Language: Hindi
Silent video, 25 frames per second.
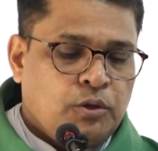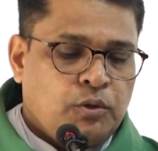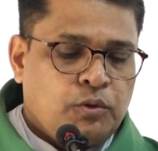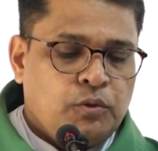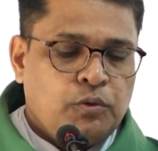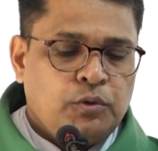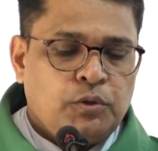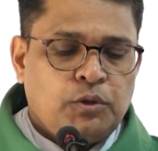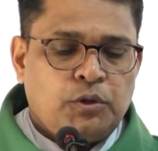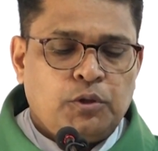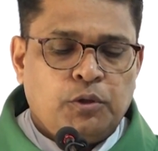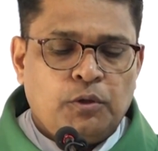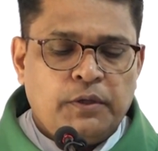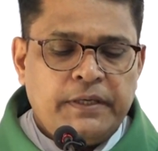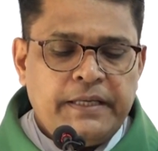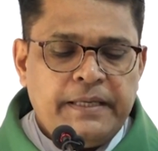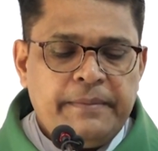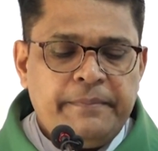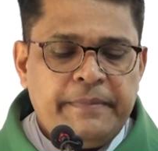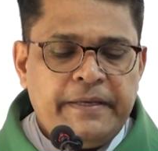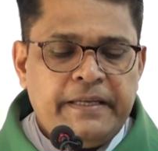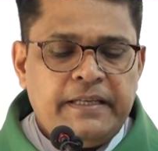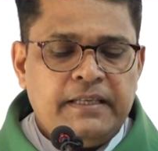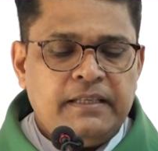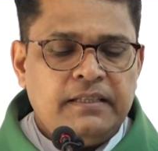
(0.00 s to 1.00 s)
तू थोड़े
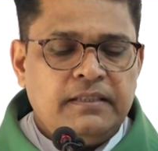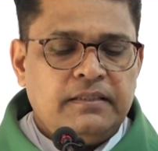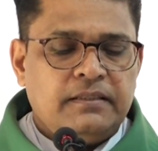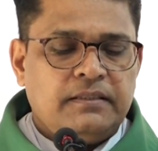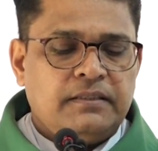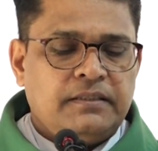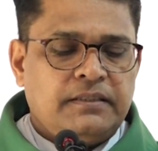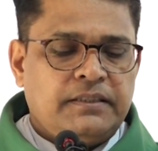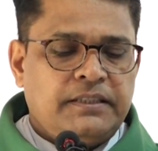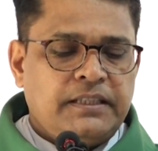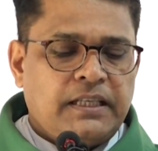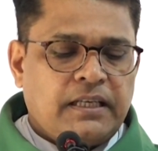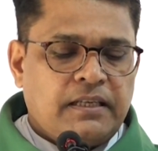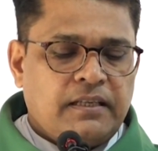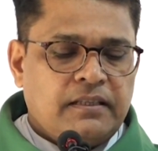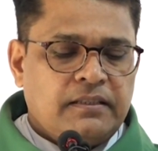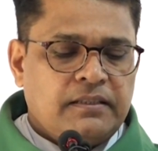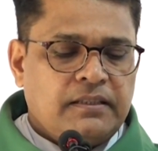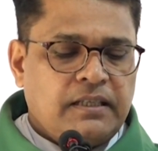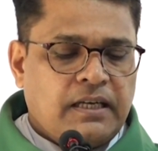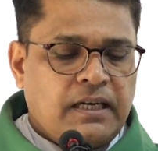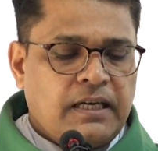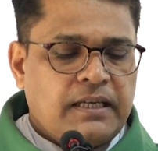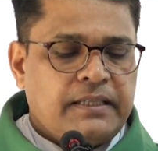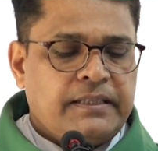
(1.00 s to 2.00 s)
में
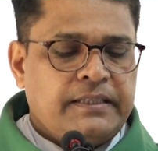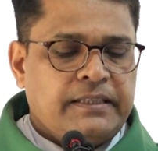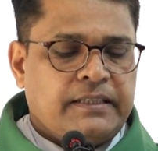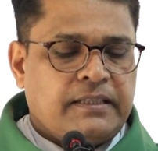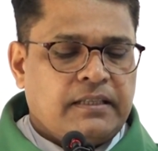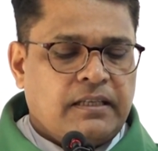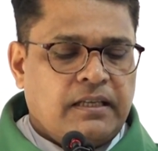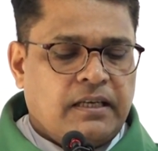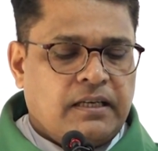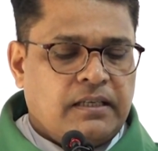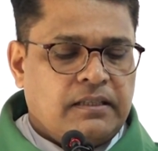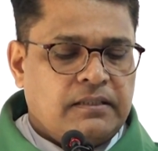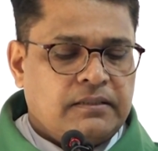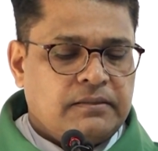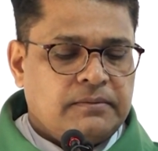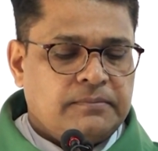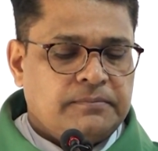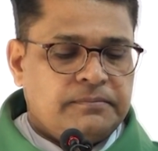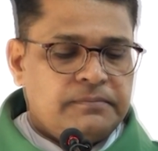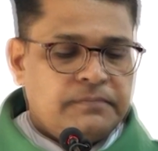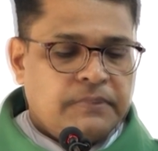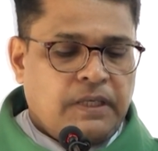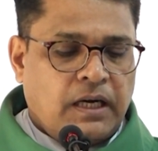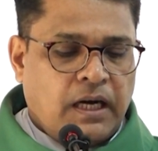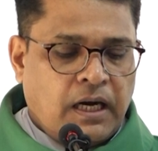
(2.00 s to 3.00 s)
दयानंदार निकला
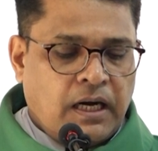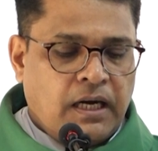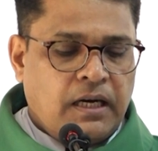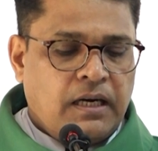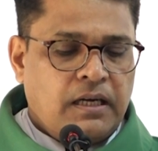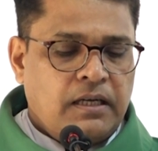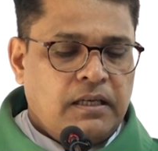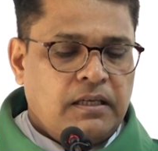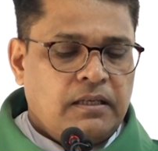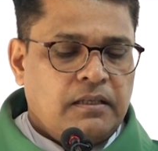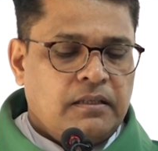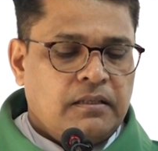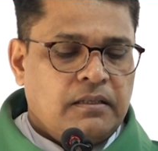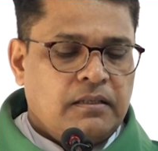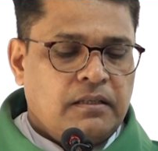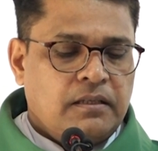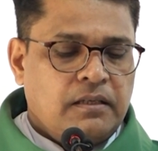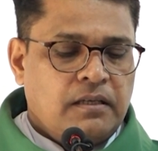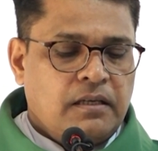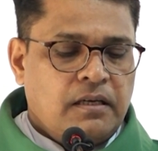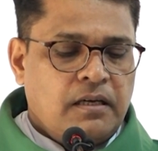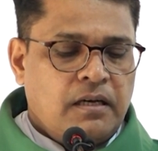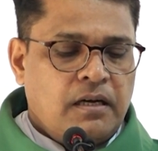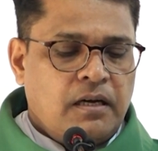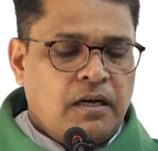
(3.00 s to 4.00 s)
आ
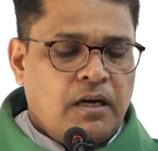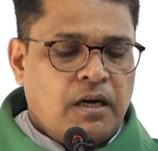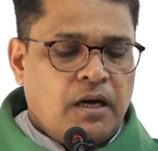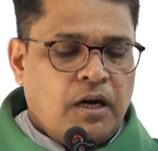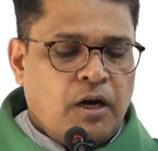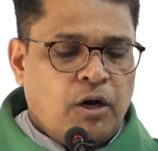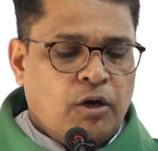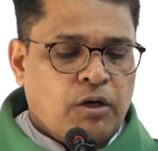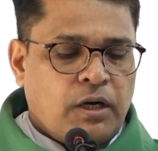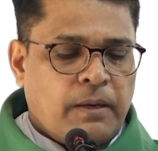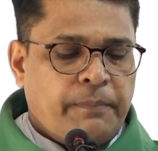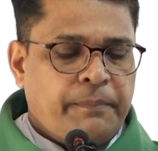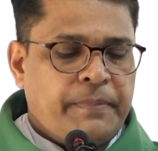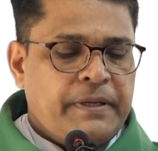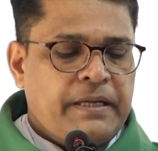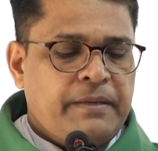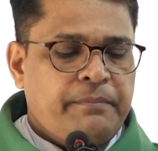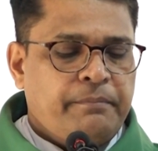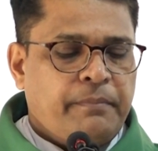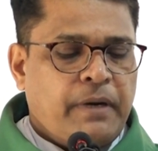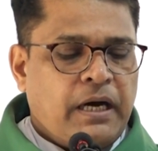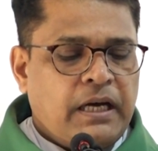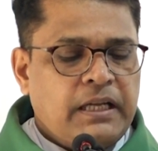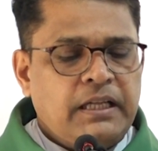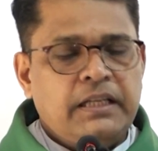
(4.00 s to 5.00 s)
और अपने
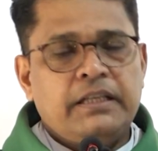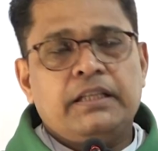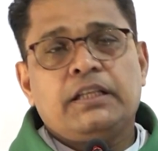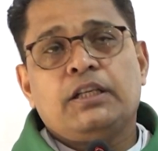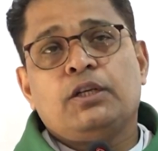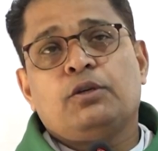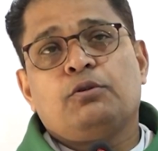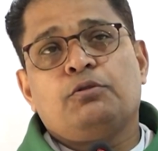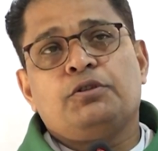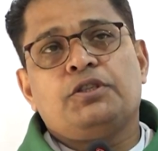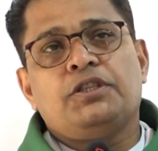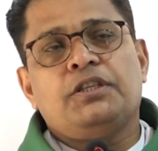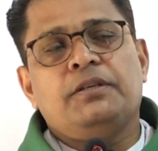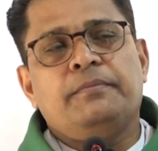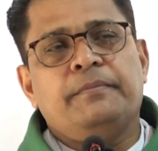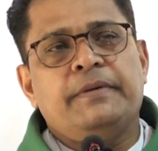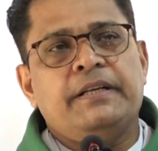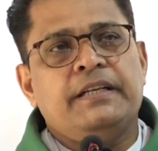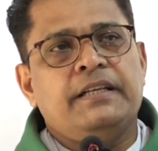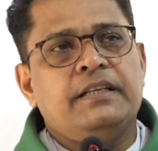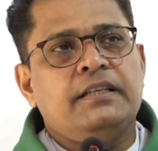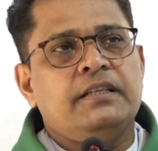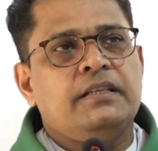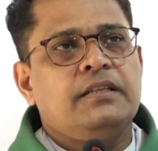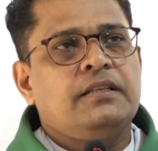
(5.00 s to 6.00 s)
मालिक की खुशी
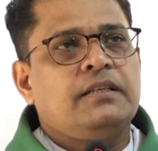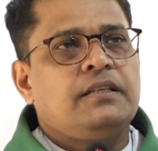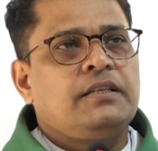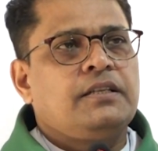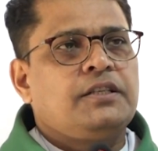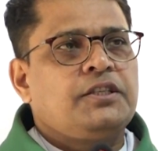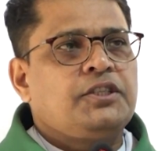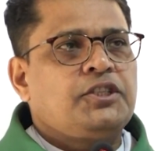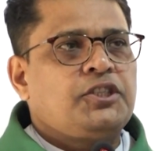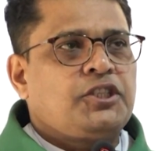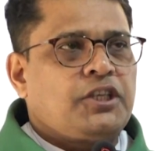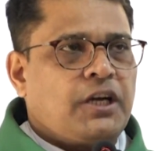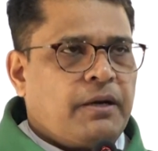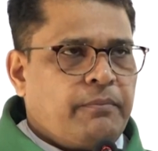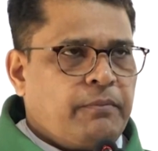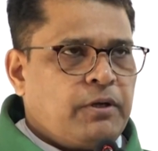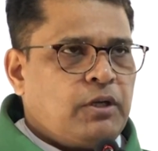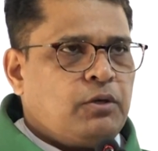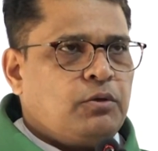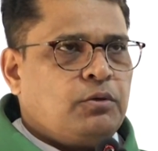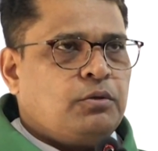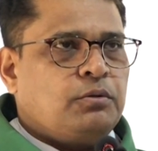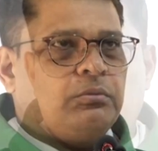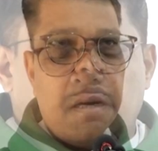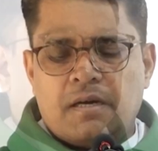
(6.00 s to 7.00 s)
में शामिल
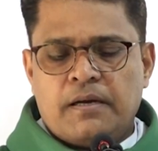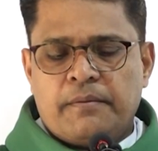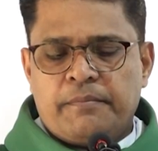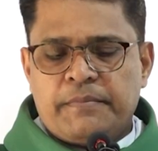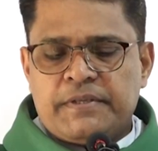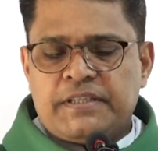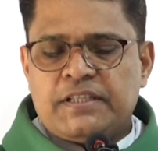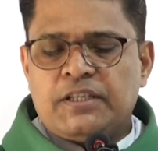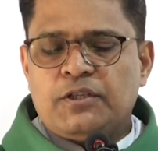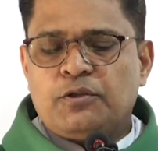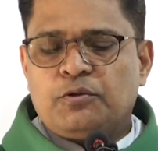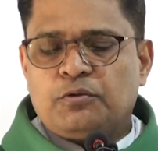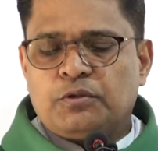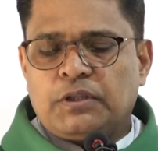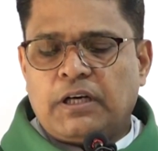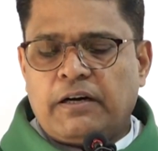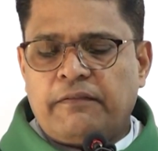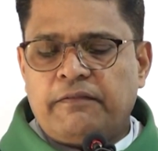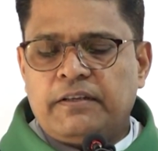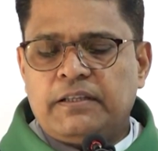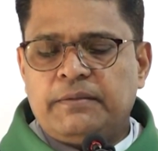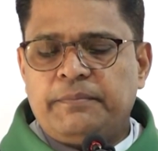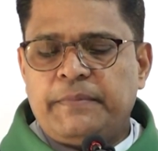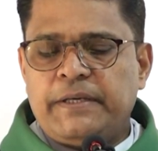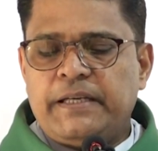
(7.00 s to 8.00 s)
हो मसीह
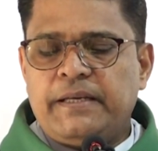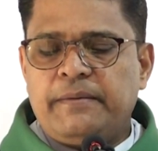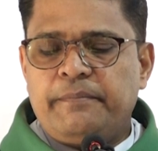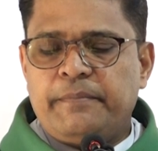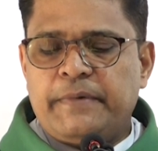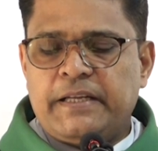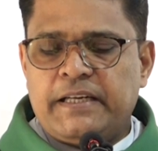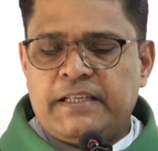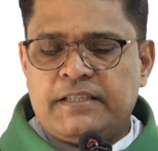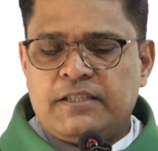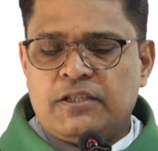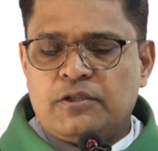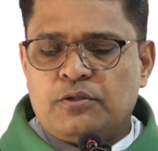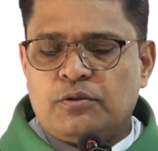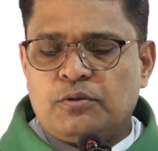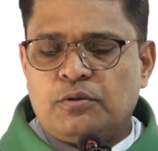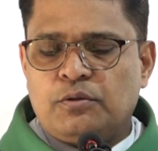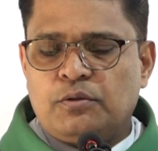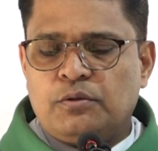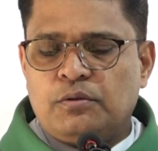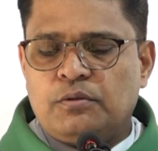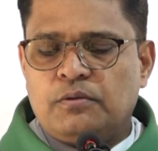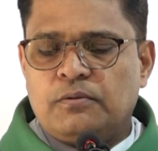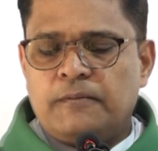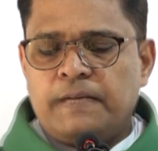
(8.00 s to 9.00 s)
खुदामंद में मेरे जिज़ो
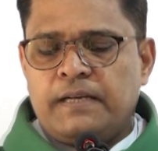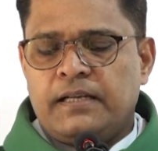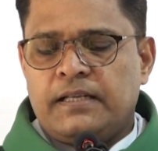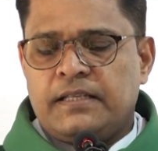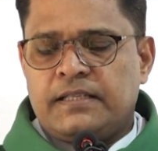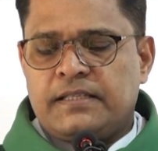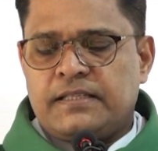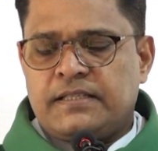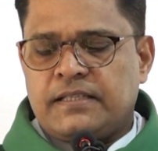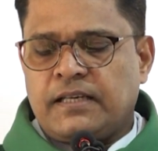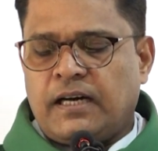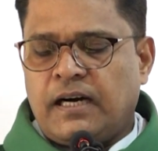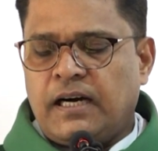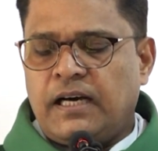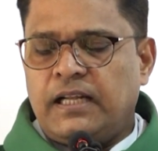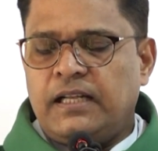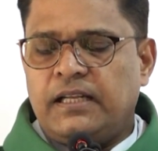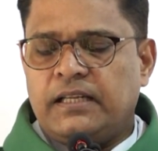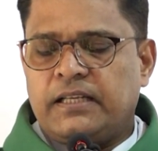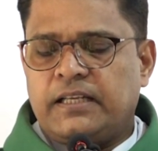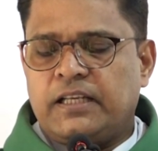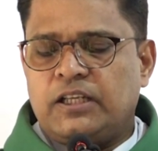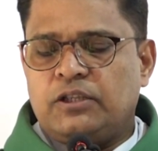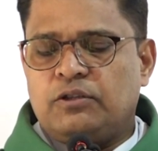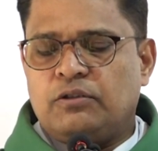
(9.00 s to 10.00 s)
साल
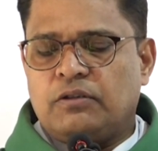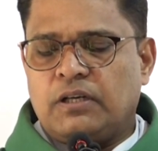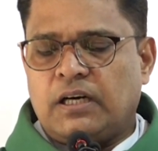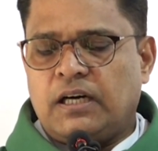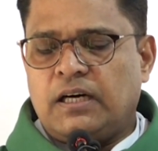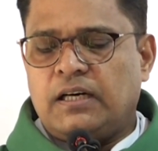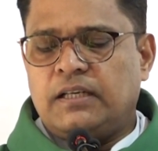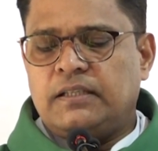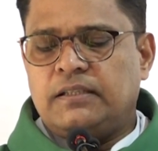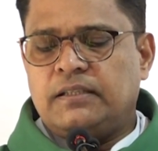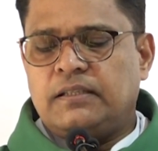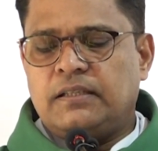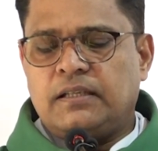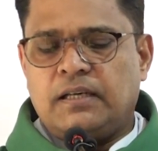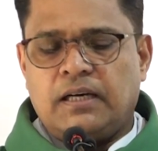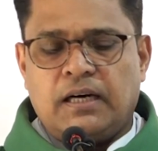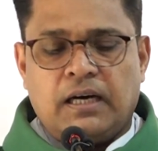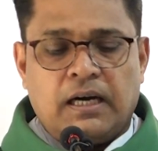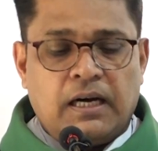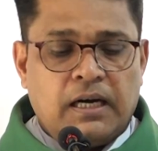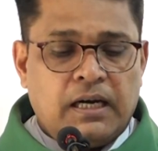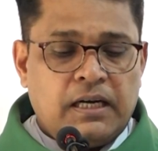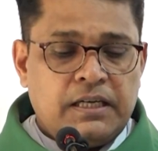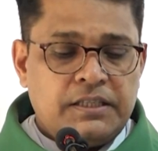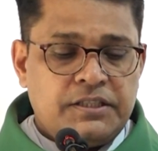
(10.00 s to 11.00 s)
के दौरान
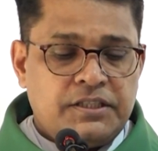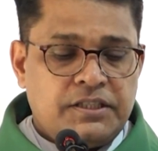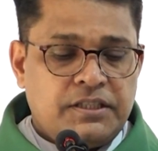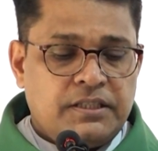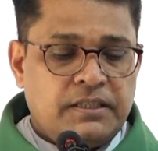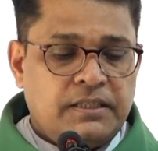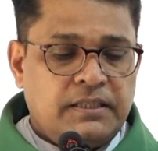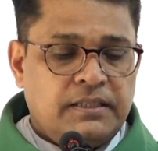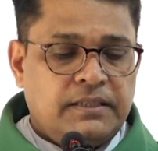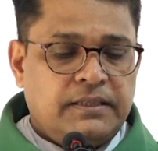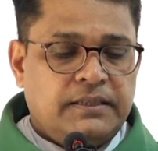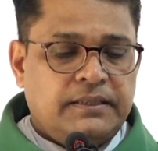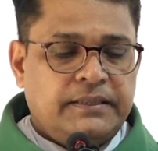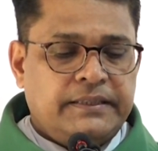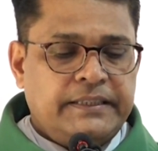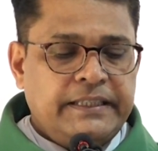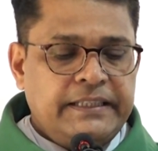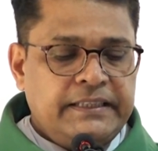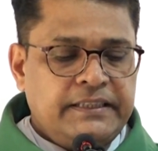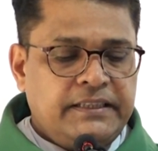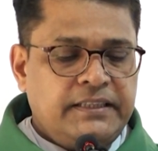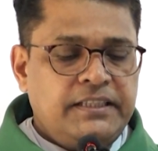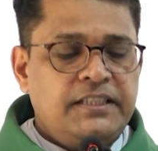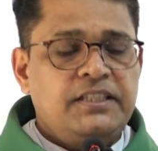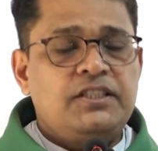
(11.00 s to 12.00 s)
आज
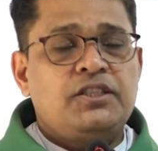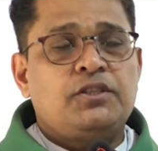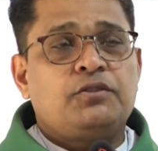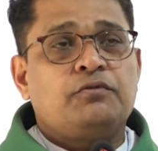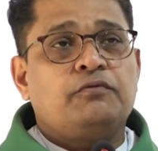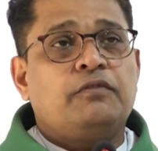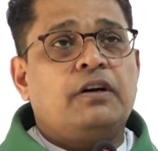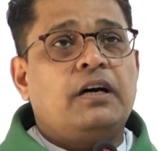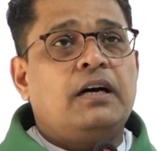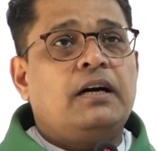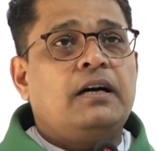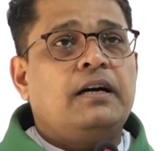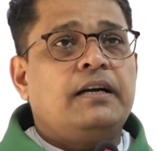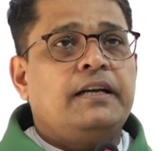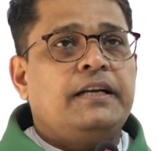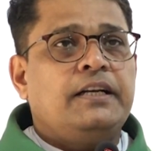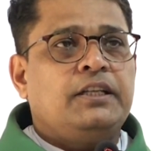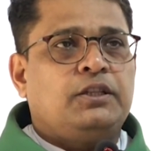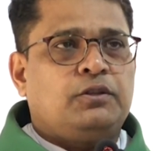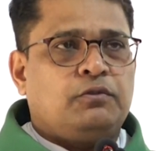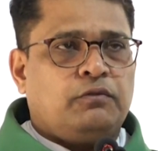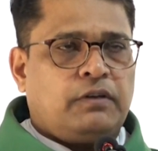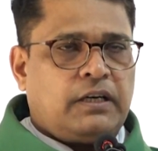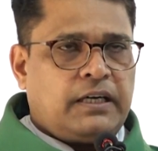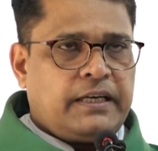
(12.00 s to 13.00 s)
तैतीसवा
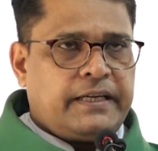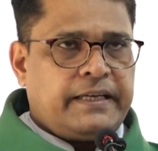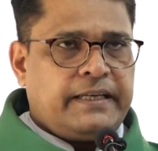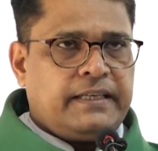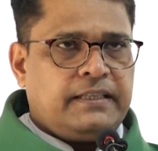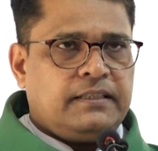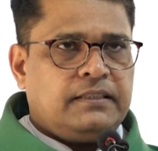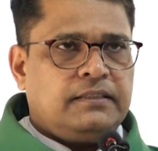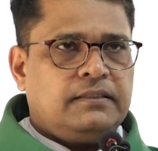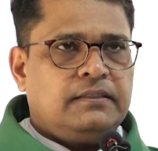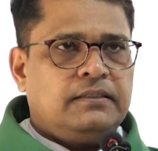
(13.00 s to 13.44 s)
इतवार है